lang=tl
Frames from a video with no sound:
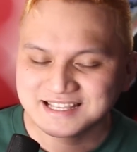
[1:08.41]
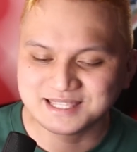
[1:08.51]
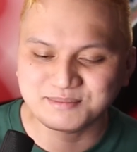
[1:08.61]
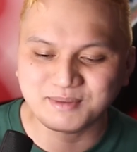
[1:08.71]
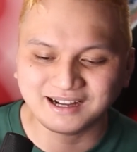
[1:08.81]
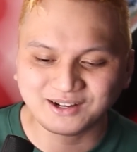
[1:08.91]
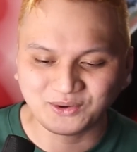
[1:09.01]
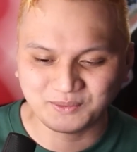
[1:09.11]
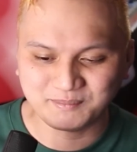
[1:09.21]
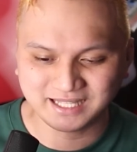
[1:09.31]
sa mga
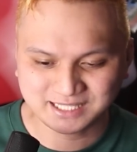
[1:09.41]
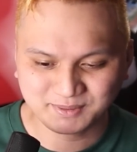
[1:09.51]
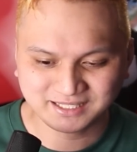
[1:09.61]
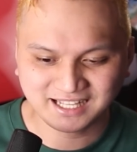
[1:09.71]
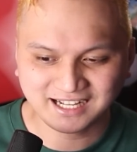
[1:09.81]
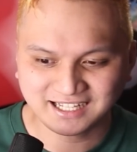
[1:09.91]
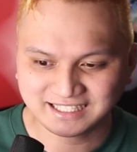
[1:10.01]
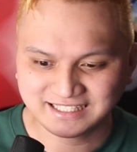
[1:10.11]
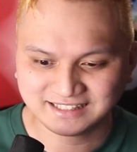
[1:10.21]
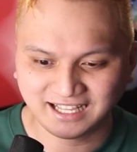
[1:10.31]
comments pag
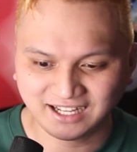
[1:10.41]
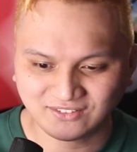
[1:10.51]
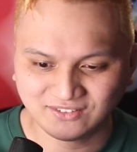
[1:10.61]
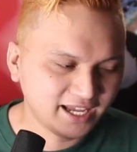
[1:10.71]
nakakakita ako.